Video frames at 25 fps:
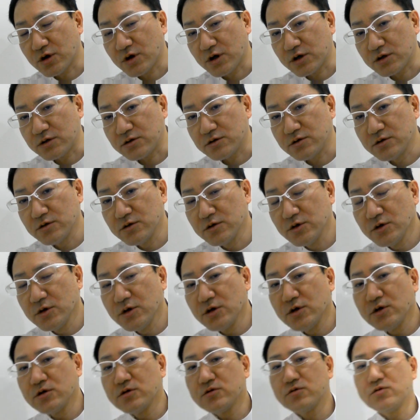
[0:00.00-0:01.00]
はい。
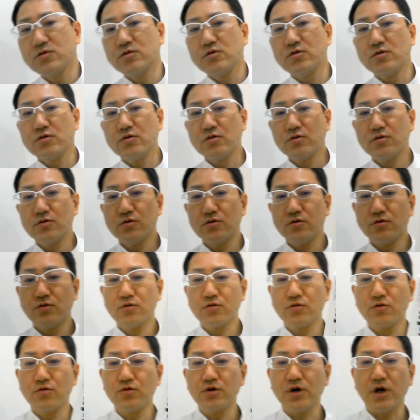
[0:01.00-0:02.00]
と、
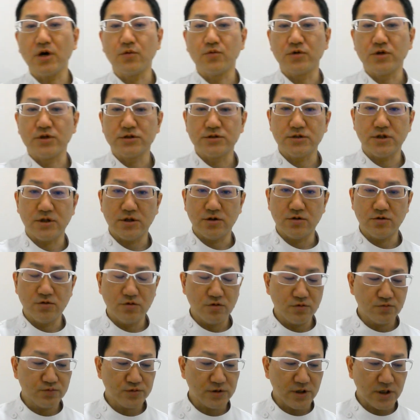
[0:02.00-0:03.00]
今回もですね、
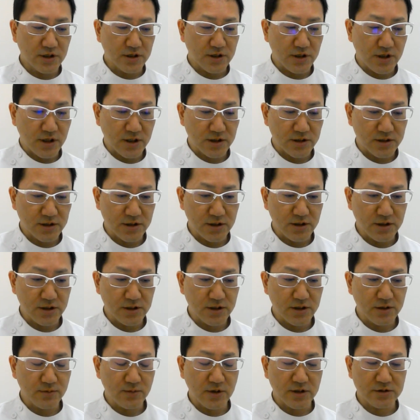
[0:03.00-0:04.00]
ノープランでやって
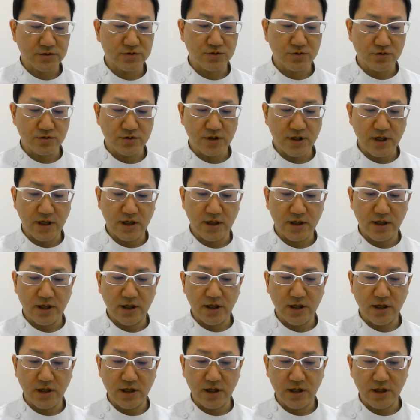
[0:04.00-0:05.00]
いきますので、
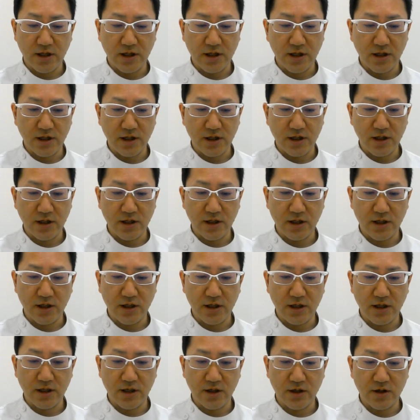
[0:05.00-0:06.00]

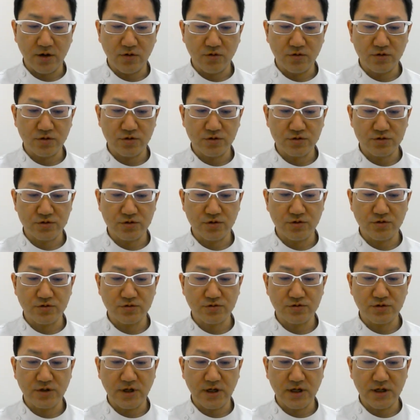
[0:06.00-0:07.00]
えー、ご了承
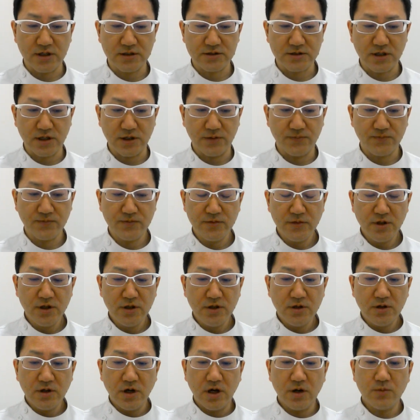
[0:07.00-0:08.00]
ください。
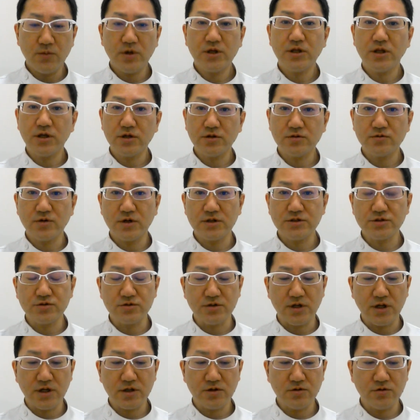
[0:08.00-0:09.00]
あんまりね、詳し
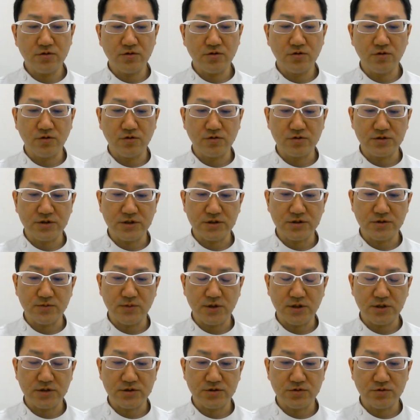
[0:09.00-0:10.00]
く内容の方を説
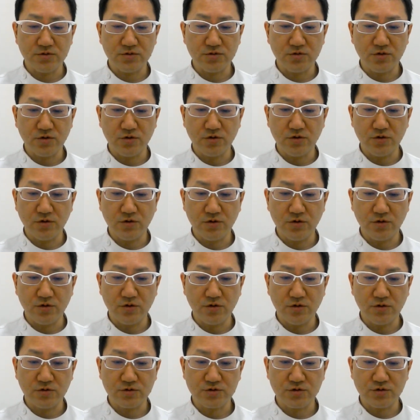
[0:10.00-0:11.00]
明する
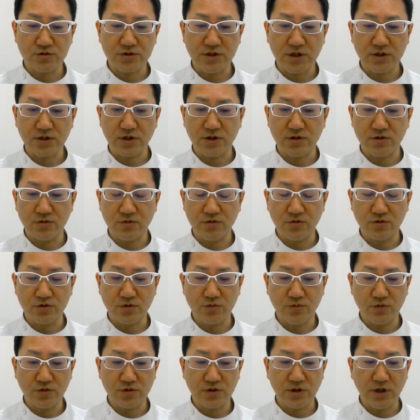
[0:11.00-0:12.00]
と、著作権の方
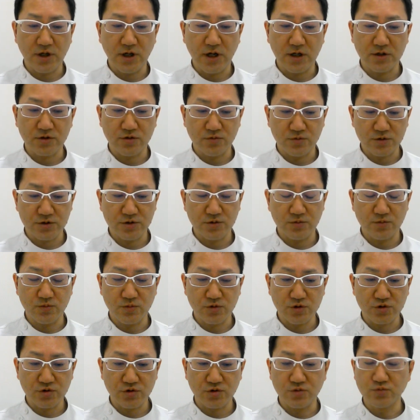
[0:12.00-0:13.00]
に問題があると思うし、
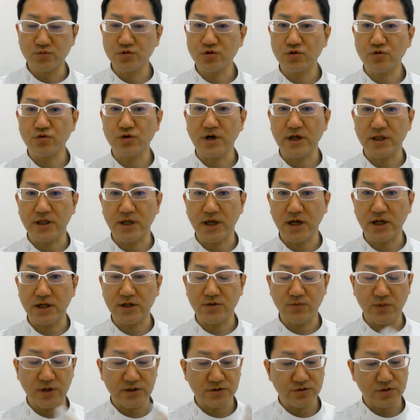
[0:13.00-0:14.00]
ちょっと無許可でや
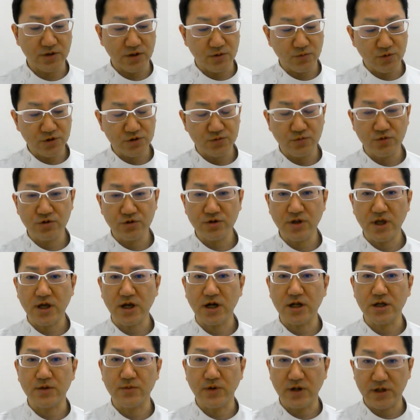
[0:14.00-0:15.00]
りますんで、もし問題
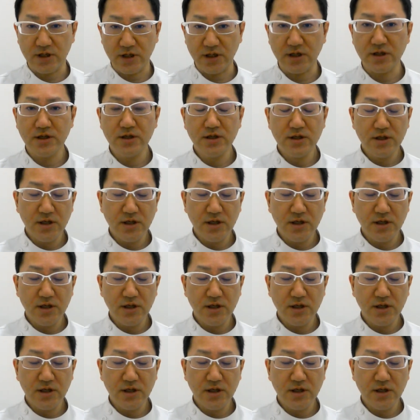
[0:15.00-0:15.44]
があればね、